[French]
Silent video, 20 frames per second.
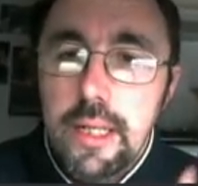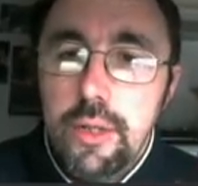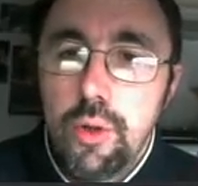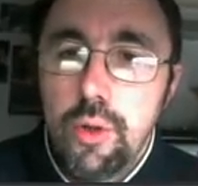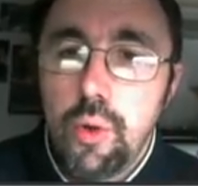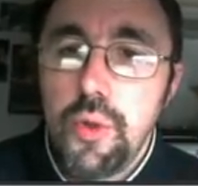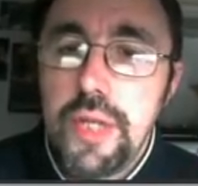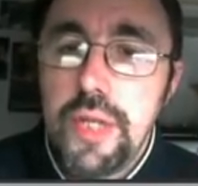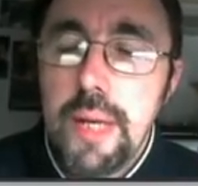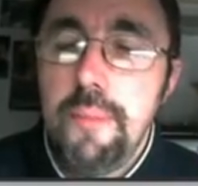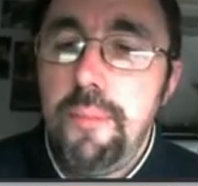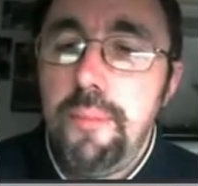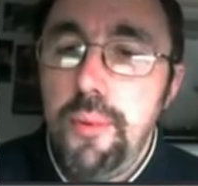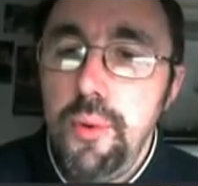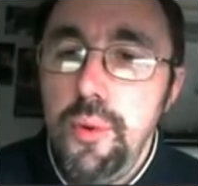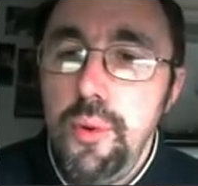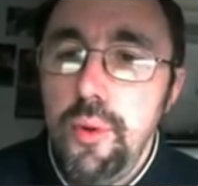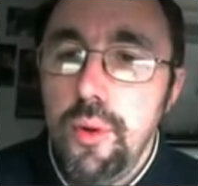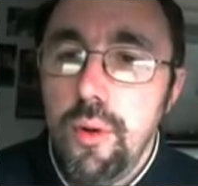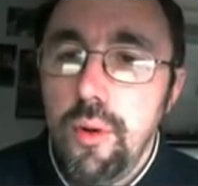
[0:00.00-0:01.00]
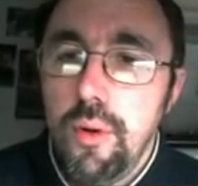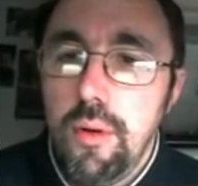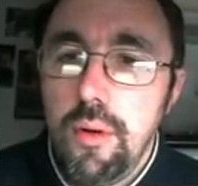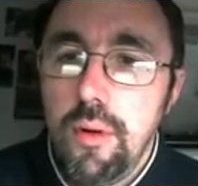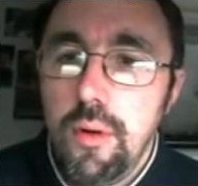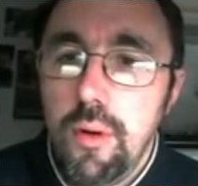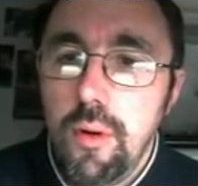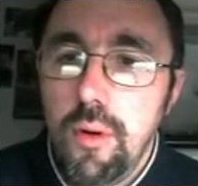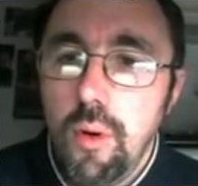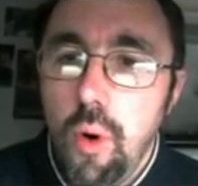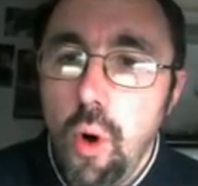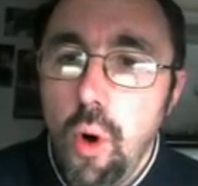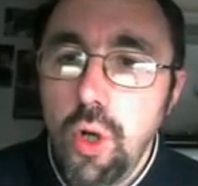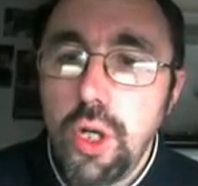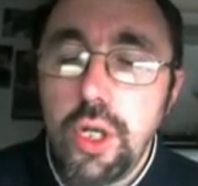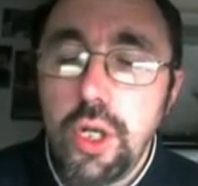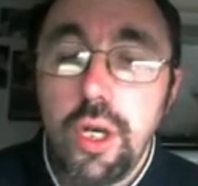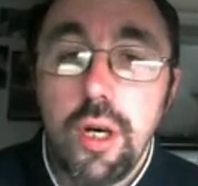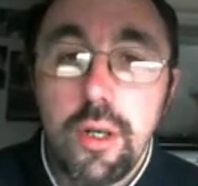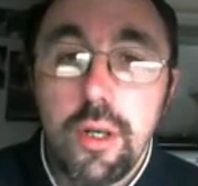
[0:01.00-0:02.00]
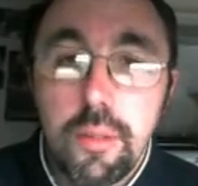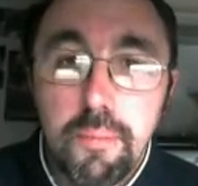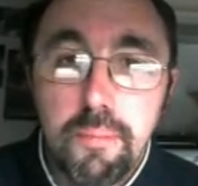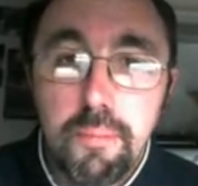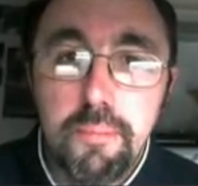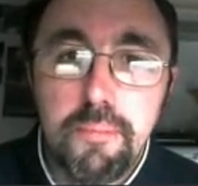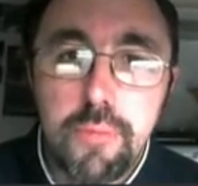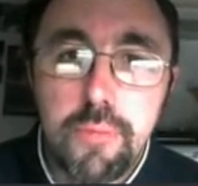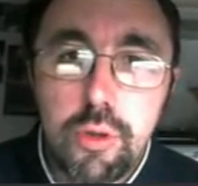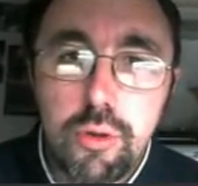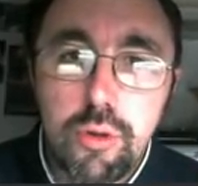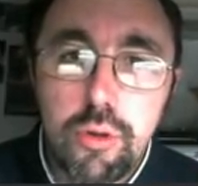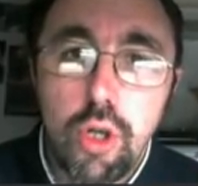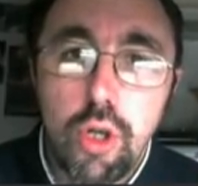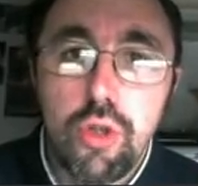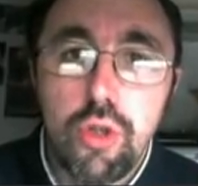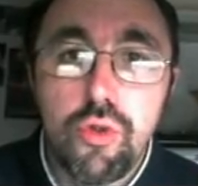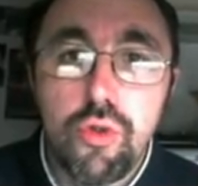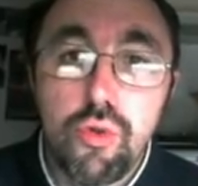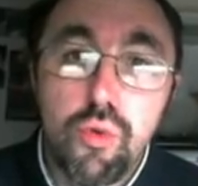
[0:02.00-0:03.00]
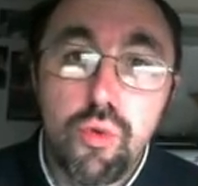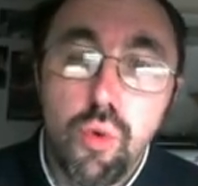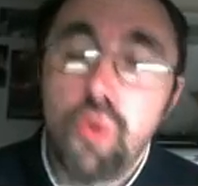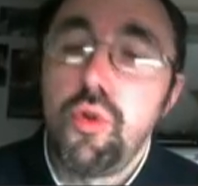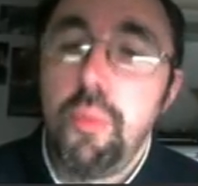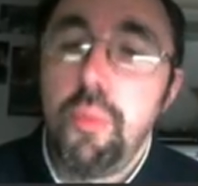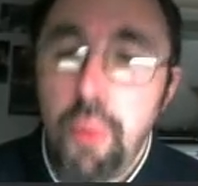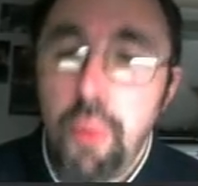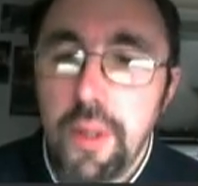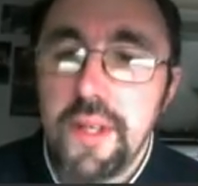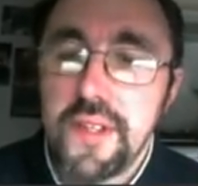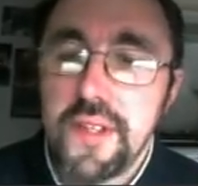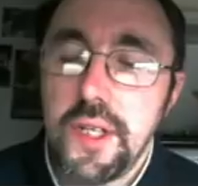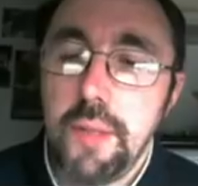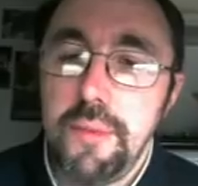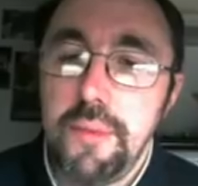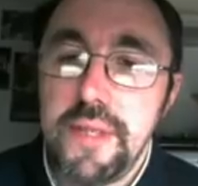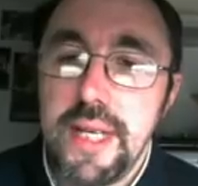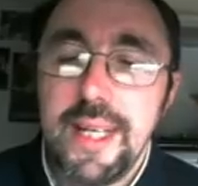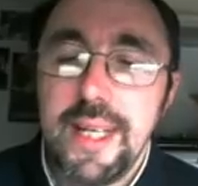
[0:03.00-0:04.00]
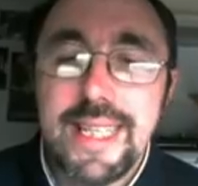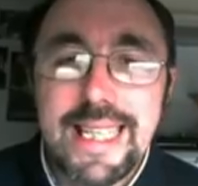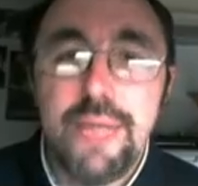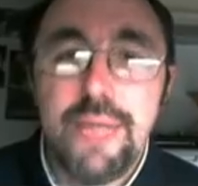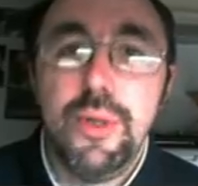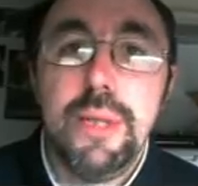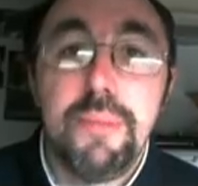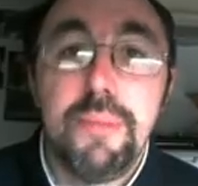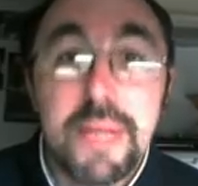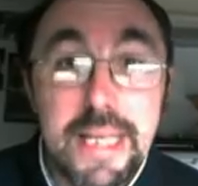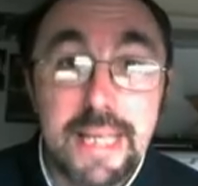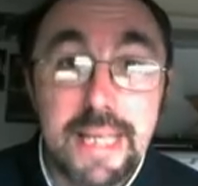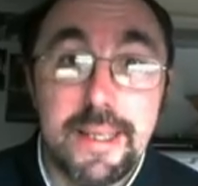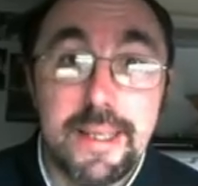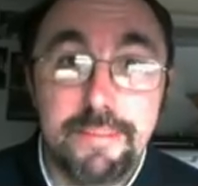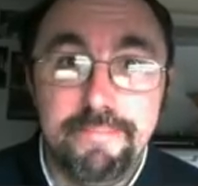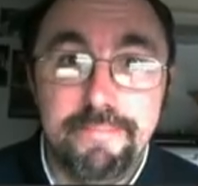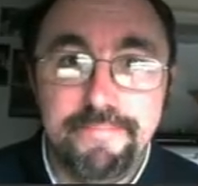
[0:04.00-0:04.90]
ne contient plus euh, aucun code source, on pourrait dire ça comme ça, KDE 4.